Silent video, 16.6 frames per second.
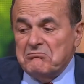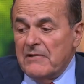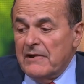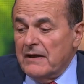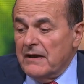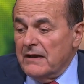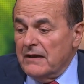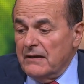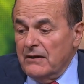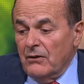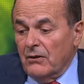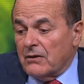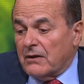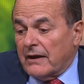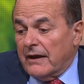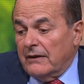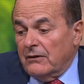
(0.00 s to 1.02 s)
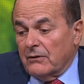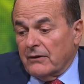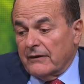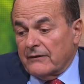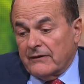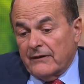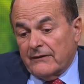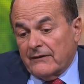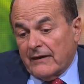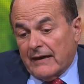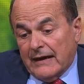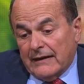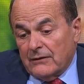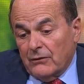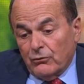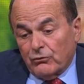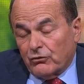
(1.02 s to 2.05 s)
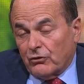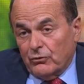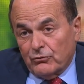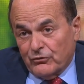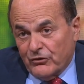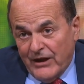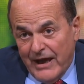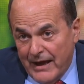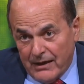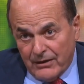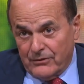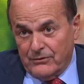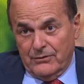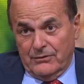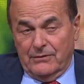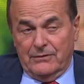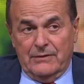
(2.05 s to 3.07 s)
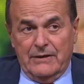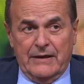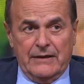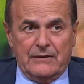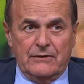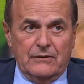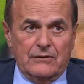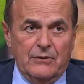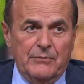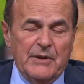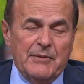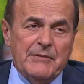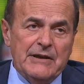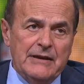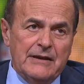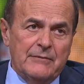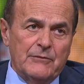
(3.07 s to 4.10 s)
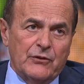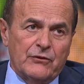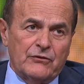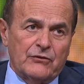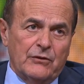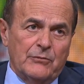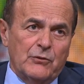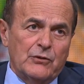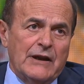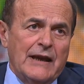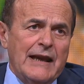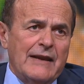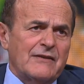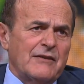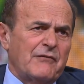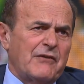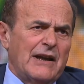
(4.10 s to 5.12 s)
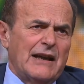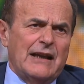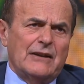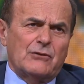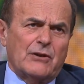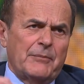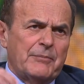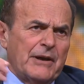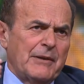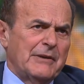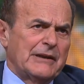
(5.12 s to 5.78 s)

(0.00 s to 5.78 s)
e io credo che ci sarà dello sconcerto, ecco, certo. come minimo, insomma. Una legge, fra l'altro, che prima